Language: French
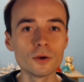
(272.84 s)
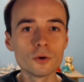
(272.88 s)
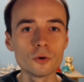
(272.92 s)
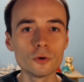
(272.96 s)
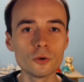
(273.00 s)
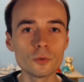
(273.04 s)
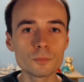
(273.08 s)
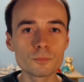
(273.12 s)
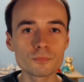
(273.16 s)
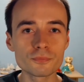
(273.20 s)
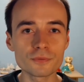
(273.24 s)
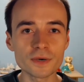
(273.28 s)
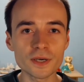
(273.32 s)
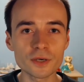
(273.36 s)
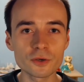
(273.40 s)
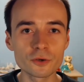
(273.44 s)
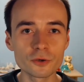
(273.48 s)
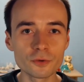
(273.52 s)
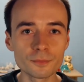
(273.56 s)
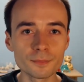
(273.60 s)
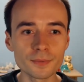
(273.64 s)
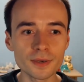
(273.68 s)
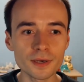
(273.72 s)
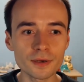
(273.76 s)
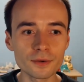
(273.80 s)
le point
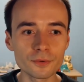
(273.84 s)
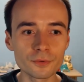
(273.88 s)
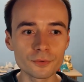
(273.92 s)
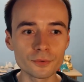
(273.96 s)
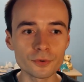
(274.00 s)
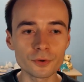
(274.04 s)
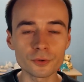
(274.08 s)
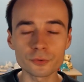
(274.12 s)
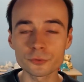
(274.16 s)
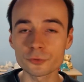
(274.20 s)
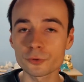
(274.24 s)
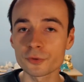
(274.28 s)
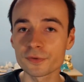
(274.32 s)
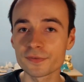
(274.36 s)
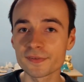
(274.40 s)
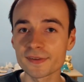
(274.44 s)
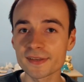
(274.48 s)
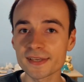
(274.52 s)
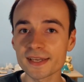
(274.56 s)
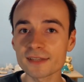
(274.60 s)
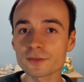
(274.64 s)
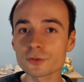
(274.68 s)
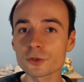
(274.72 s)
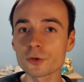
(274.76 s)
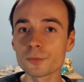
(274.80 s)
commun entre ces
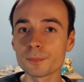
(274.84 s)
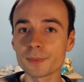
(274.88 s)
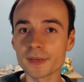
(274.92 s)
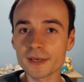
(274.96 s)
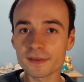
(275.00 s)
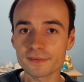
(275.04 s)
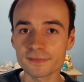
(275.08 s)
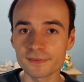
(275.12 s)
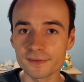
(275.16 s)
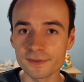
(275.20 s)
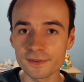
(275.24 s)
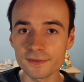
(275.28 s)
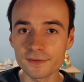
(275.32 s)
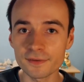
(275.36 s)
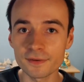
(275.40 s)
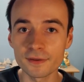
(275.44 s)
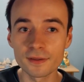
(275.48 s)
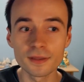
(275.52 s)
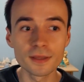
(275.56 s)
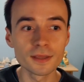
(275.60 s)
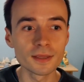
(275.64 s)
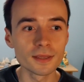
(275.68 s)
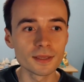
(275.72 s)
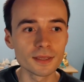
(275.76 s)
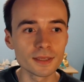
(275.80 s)
quatre personnes,
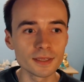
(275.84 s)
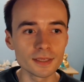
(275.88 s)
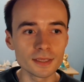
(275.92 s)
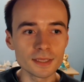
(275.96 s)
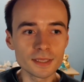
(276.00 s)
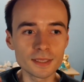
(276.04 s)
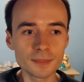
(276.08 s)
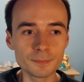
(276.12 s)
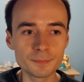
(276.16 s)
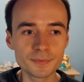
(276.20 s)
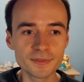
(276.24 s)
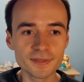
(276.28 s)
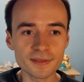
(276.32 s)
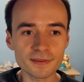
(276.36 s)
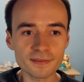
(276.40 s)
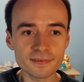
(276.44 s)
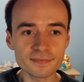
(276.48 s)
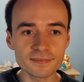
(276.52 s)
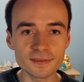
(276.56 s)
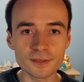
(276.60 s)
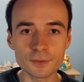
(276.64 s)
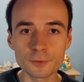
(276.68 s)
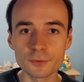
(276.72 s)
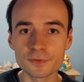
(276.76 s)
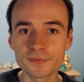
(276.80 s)
eh bien
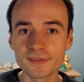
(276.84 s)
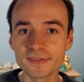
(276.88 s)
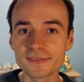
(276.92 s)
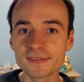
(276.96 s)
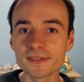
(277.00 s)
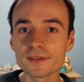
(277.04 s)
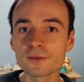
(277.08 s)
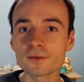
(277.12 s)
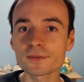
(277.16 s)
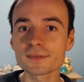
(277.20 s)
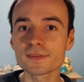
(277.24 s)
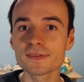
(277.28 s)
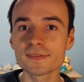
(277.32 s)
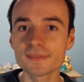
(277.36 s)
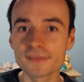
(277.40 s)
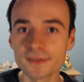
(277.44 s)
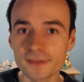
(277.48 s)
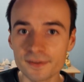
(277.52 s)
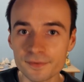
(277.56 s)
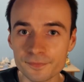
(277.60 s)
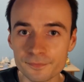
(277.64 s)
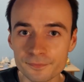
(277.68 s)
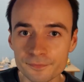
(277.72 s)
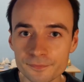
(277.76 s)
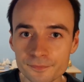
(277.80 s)
c'est que c'était
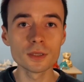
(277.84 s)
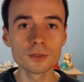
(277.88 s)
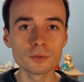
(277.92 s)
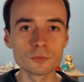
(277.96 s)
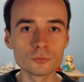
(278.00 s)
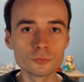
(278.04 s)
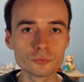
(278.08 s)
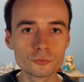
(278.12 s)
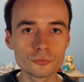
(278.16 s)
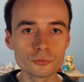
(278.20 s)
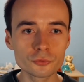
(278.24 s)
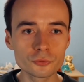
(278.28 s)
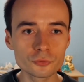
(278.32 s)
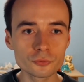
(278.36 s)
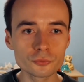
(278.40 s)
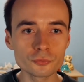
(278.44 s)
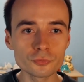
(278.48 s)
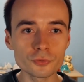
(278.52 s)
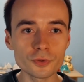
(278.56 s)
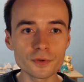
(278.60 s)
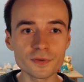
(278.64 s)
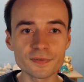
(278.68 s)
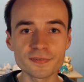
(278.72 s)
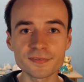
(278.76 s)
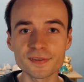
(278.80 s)
l'entité. Du
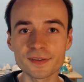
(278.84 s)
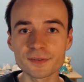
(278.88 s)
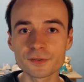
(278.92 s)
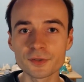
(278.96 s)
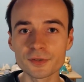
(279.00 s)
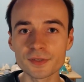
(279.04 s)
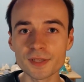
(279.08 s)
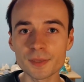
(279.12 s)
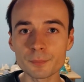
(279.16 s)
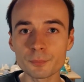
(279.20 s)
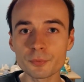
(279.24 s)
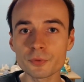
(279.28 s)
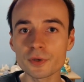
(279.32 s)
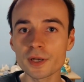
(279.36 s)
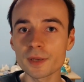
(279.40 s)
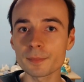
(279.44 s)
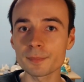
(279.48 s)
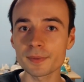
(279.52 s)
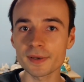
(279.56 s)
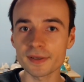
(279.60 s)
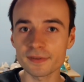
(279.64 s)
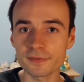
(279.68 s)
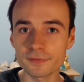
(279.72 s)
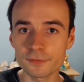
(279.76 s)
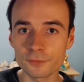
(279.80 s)
coup, ça donne un peu
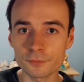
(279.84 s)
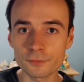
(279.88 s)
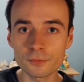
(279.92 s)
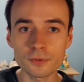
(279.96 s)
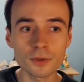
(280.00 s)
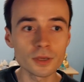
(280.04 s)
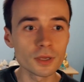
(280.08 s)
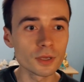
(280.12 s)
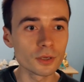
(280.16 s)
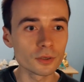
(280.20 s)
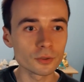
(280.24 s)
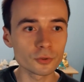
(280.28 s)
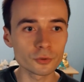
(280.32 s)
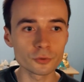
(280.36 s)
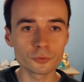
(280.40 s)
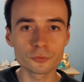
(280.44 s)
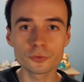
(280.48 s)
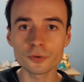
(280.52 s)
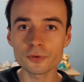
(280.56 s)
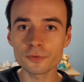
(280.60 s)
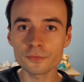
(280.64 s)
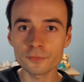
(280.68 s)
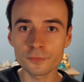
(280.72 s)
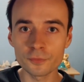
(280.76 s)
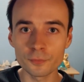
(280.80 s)
l'impression que
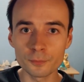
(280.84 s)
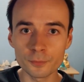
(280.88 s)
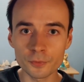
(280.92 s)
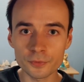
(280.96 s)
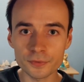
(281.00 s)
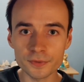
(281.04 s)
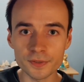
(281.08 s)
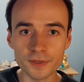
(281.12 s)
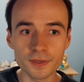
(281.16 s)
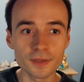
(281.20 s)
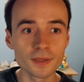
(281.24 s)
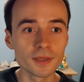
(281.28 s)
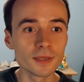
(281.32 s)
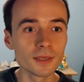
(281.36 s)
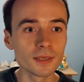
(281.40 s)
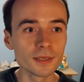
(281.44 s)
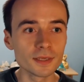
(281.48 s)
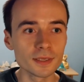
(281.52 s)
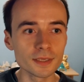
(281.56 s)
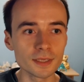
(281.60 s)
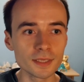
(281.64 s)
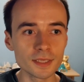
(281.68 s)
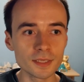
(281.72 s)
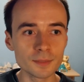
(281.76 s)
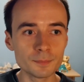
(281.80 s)
dans ce monde,
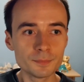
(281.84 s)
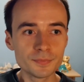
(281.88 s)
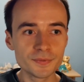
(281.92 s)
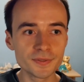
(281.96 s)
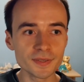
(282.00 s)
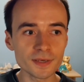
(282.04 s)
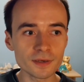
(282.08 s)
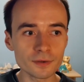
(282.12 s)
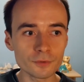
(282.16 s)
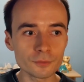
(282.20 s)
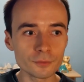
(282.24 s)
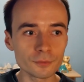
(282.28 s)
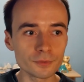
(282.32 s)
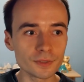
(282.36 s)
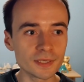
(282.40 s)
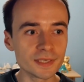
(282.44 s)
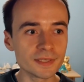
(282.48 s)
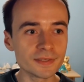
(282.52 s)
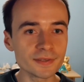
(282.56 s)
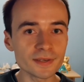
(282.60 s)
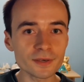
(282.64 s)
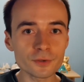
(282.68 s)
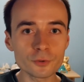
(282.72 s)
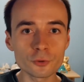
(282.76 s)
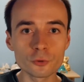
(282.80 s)
eh bien il
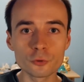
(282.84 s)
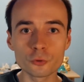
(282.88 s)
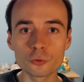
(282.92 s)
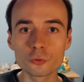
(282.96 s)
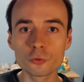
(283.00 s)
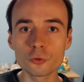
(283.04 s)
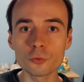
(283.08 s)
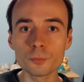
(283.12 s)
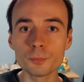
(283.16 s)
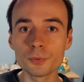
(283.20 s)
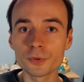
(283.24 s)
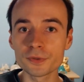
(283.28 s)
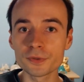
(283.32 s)
n'y a que le groupe